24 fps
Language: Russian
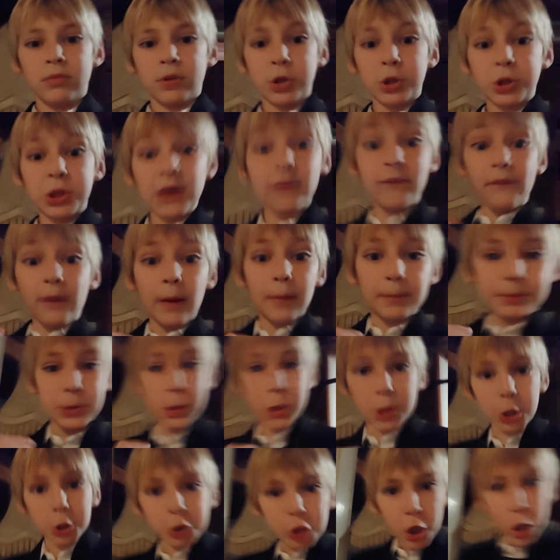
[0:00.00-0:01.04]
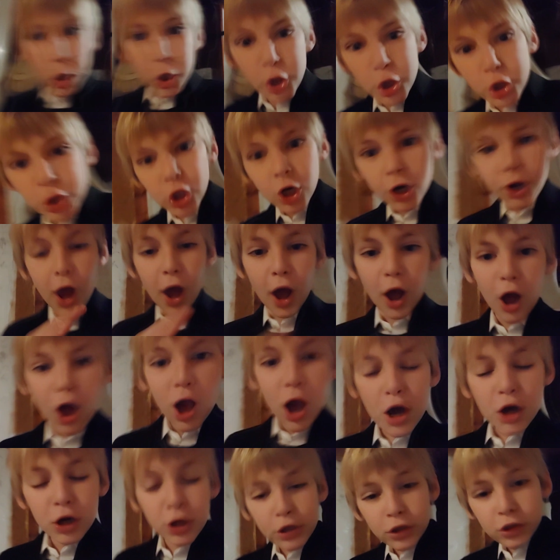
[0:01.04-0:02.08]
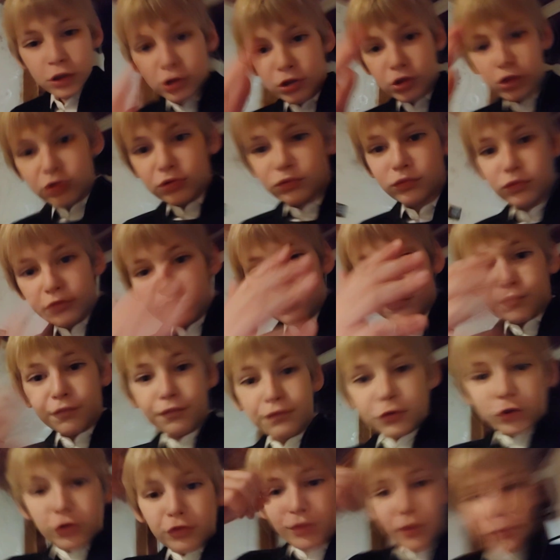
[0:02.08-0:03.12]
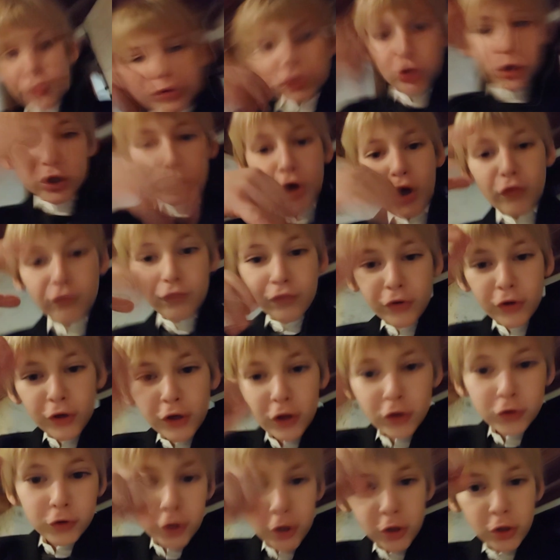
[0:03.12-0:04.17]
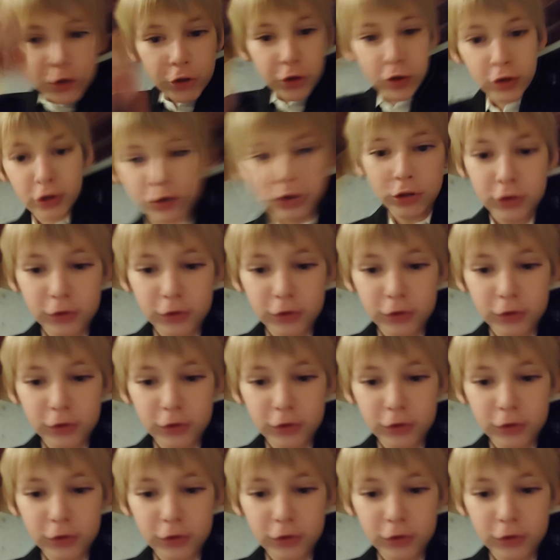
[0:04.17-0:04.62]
Ты вообще на лидера? Ты вообще офигел на лидера